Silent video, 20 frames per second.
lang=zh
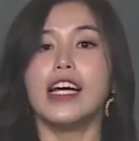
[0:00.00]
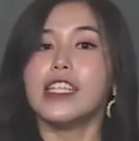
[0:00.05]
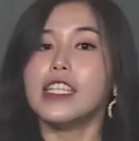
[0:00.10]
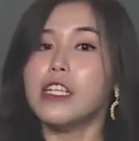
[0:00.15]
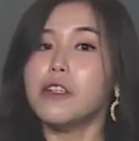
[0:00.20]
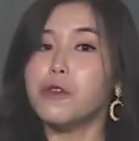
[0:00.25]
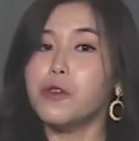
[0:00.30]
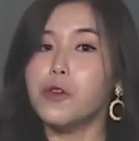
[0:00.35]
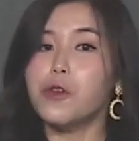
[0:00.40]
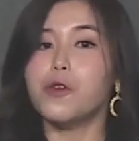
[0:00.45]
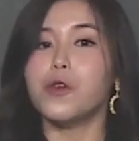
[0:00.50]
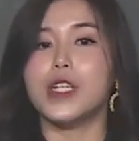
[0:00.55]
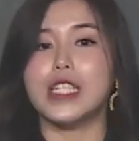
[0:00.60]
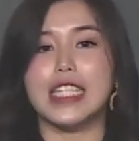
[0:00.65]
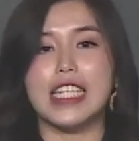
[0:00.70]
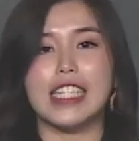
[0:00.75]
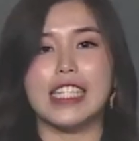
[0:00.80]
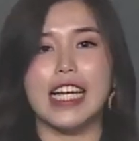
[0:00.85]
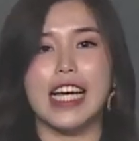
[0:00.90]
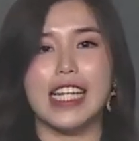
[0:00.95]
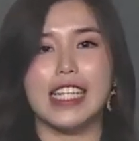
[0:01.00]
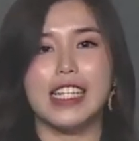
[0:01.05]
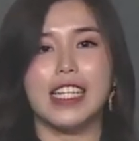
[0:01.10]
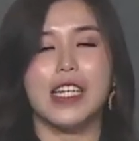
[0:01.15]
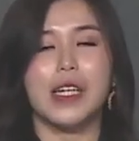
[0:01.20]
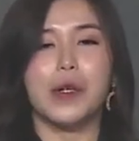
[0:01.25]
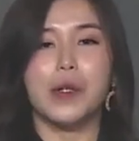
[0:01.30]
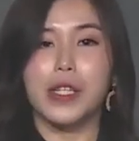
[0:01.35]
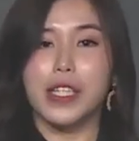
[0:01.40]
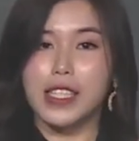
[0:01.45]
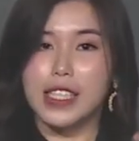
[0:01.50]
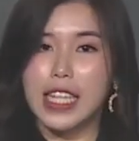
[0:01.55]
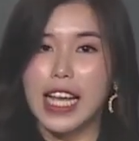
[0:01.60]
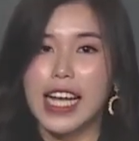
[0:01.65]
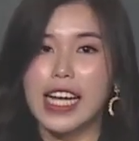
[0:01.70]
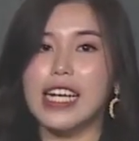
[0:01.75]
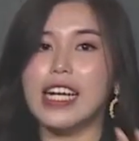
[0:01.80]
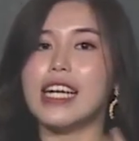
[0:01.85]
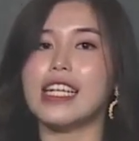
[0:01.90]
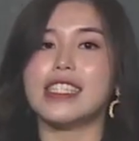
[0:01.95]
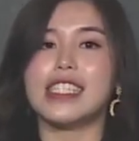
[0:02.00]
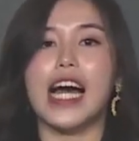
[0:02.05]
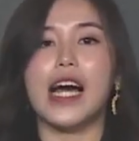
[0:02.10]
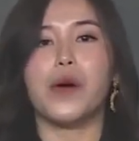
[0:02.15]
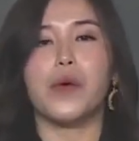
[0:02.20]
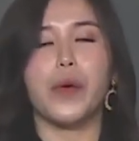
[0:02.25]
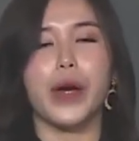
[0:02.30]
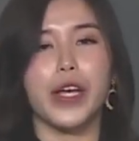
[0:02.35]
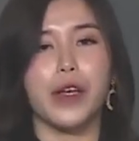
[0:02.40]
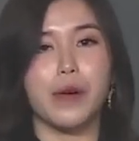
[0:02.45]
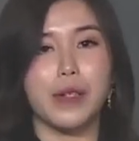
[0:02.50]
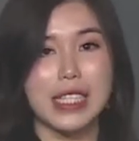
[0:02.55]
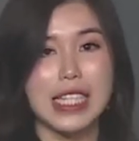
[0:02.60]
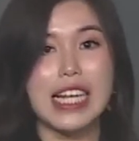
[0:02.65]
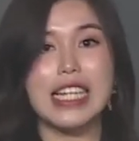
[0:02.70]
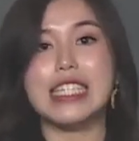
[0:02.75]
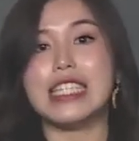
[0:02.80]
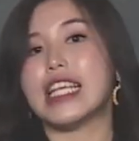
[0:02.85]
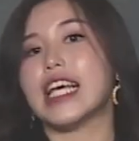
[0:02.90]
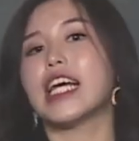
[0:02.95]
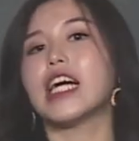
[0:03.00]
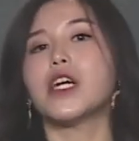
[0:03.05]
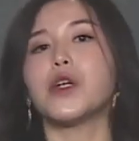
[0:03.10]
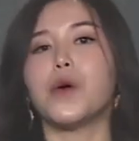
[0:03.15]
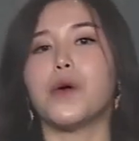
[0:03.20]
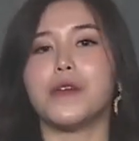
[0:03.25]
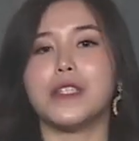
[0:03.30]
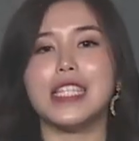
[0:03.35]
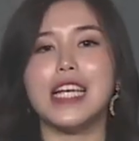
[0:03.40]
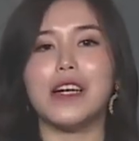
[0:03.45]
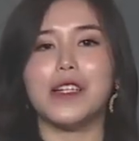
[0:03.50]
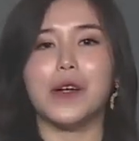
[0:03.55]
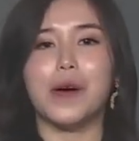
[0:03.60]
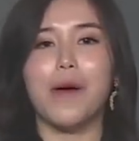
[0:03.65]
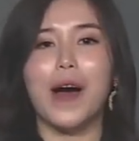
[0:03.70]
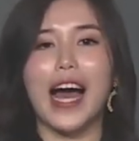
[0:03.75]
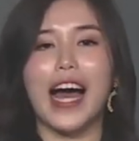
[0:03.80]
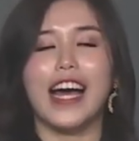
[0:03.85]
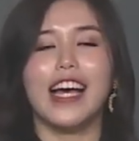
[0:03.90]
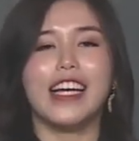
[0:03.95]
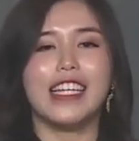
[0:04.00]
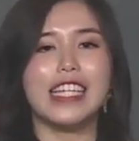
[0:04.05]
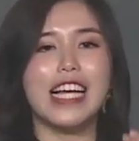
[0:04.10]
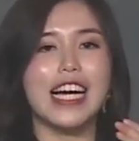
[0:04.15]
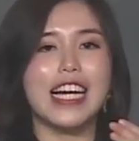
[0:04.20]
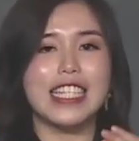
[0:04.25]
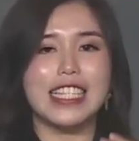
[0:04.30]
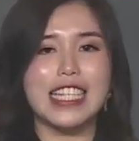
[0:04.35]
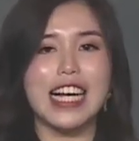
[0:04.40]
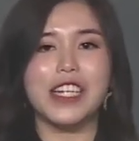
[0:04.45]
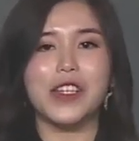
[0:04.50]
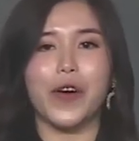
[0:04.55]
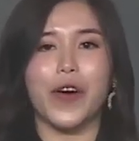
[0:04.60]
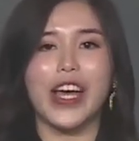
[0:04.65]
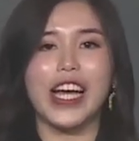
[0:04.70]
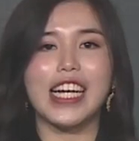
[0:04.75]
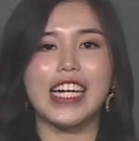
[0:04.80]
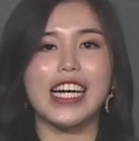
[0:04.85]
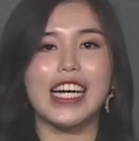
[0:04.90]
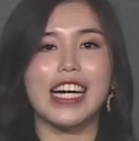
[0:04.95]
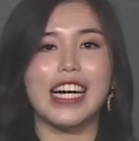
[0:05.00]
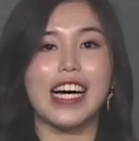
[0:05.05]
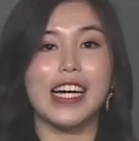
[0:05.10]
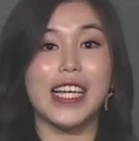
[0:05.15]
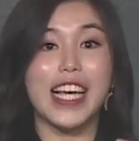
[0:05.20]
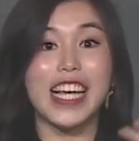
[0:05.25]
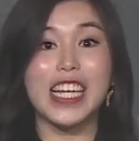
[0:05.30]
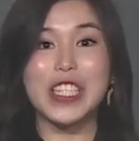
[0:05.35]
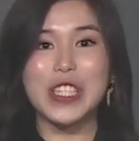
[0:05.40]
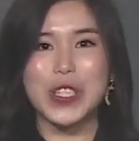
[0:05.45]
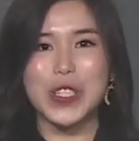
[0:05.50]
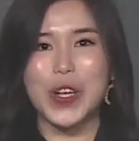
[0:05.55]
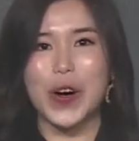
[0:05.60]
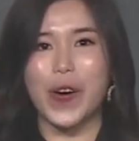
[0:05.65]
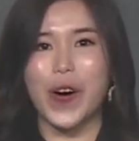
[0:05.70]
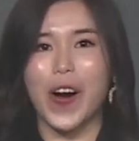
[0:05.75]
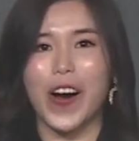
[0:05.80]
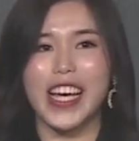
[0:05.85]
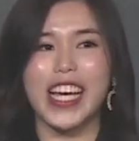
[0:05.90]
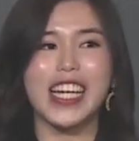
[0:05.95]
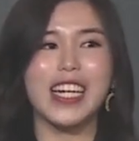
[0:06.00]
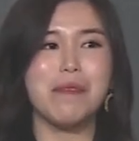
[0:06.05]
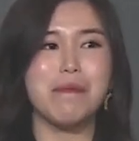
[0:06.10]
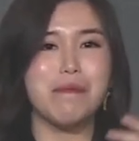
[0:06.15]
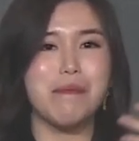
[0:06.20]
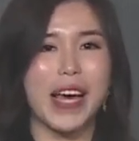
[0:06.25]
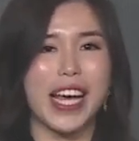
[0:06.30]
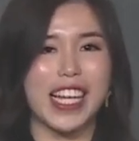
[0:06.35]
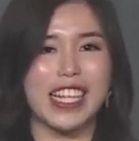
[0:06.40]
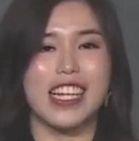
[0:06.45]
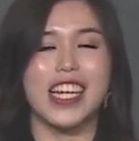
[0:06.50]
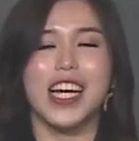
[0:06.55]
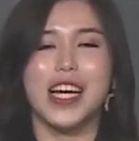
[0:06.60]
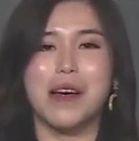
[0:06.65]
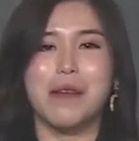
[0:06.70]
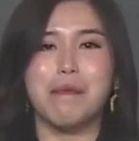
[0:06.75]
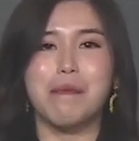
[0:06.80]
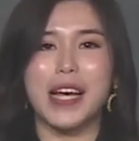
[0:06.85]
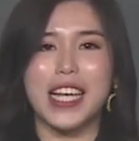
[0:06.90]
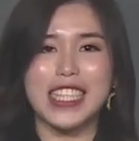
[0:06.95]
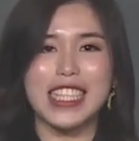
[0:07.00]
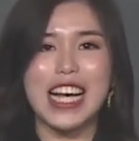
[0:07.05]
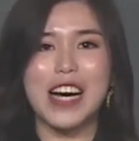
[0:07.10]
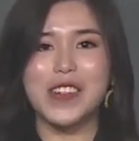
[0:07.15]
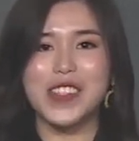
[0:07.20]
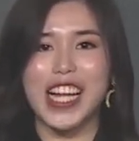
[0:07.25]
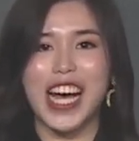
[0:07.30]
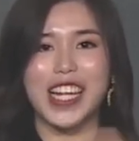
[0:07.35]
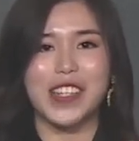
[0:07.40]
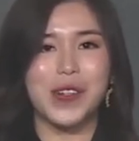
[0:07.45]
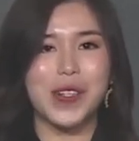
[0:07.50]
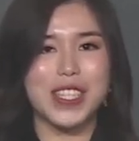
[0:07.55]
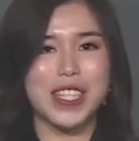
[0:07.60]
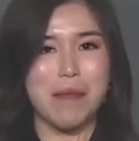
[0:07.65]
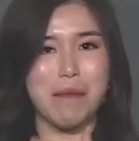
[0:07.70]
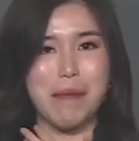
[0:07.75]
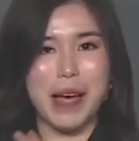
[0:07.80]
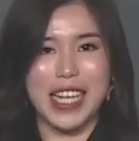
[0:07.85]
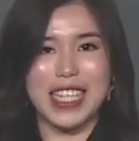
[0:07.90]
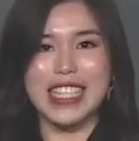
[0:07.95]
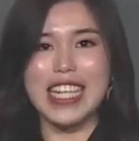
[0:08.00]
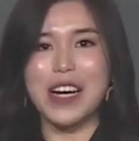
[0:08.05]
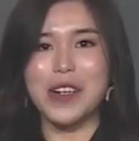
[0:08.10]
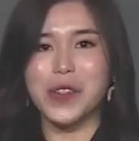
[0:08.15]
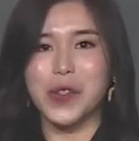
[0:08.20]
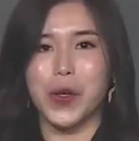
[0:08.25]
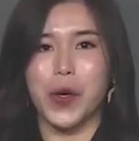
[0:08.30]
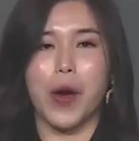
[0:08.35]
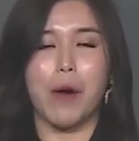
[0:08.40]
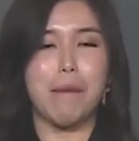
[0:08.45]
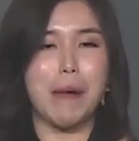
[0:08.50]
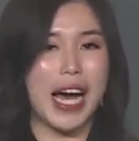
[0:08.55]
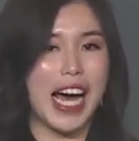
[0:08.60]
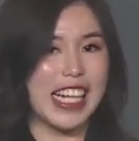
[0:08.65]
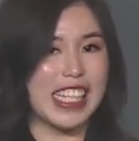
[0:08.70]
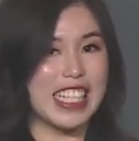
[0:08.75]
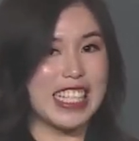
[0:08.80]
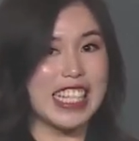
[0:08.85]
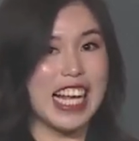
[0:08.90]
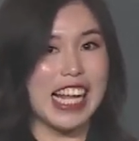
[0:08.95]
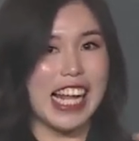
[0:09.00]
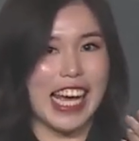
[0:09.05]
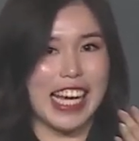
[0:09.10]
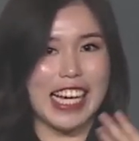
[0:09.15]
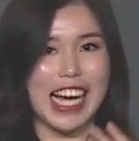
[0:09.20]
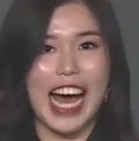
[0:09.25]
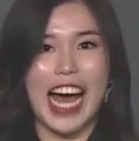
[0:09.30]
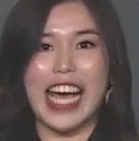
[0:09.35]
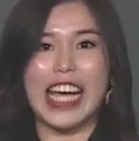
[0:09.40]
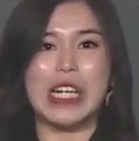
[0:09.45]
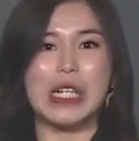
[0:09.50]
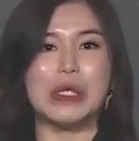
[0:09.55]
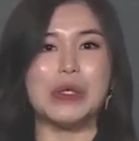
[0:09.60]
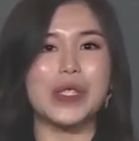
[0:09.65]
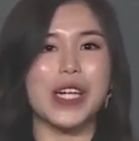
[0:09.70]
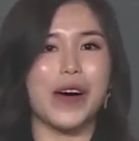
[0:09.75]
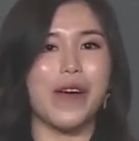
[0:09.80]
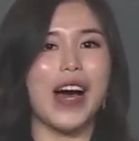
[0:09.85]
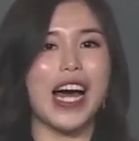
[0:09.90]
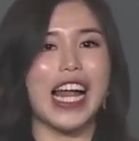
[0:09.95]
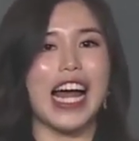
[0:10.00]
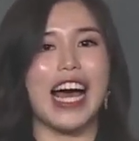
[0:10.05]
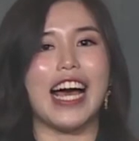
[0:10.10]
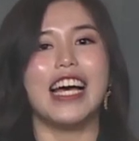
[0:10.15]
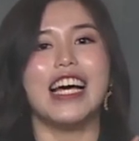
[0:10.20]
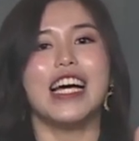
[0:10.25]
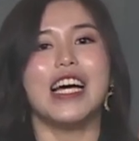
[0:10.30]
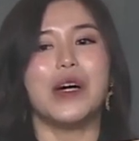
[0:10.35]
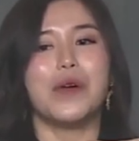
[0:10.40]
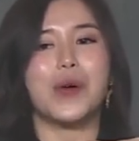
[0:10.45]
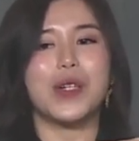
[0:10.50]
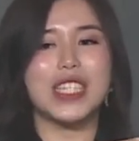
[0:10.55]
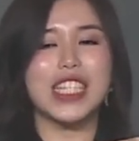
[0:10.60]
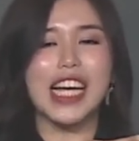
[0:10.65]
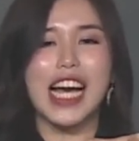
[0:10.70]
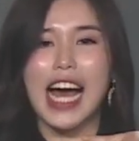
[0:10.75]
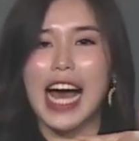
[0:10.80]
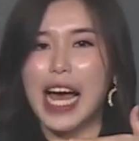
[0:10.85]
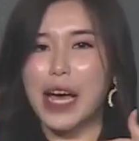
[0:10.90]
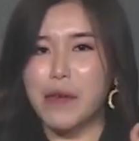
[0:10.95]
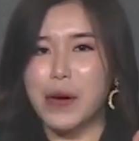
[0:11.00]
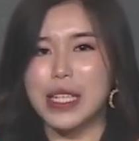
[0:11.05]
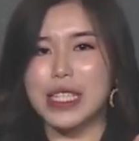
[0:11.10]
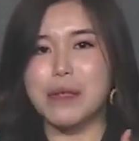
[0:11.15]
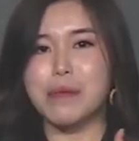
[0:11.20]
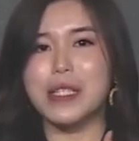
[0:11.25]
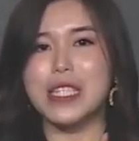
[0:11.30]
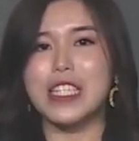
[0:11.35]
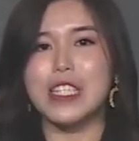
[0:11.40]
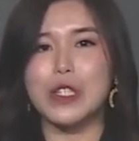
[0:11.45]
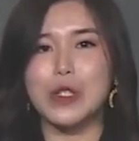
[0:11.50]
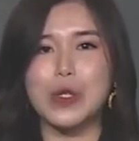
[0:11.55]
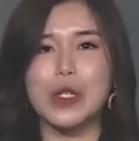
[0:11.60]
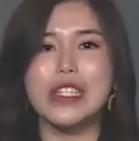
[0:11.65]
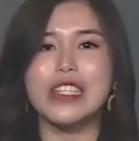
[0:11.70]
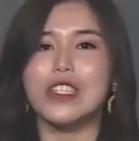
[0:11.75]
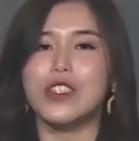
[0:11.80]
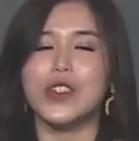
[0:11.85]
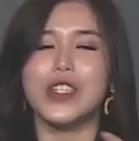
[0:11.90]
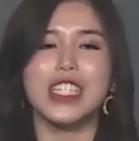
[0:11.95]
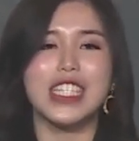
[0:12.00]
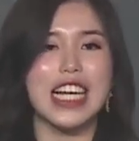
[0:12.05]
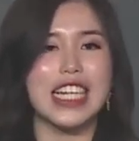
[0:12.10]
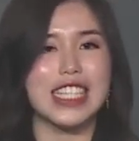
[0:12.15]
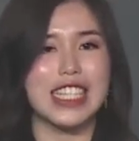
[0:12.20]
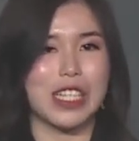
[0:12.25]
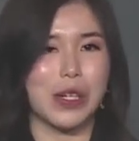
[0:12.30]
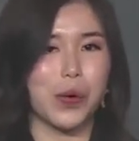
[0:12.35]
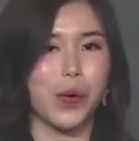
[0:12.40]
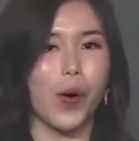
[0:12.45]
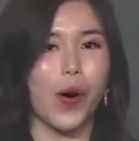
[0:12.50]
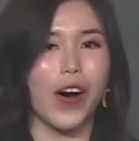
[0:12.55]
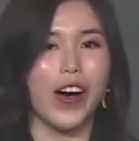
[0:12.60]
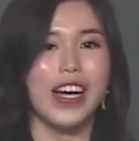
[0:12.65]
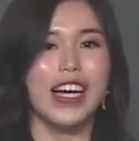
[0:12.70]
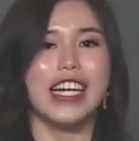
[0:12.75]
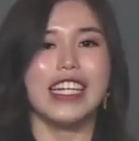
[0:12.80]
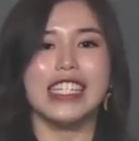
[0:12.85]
那如果今天那个当归有这样子一个功效的话，那很像有一个英雄哦，一个美美少男或者美少女哦，帮安妮莎来开路的话啦，我这个 highway 是不是顺顺这样子过？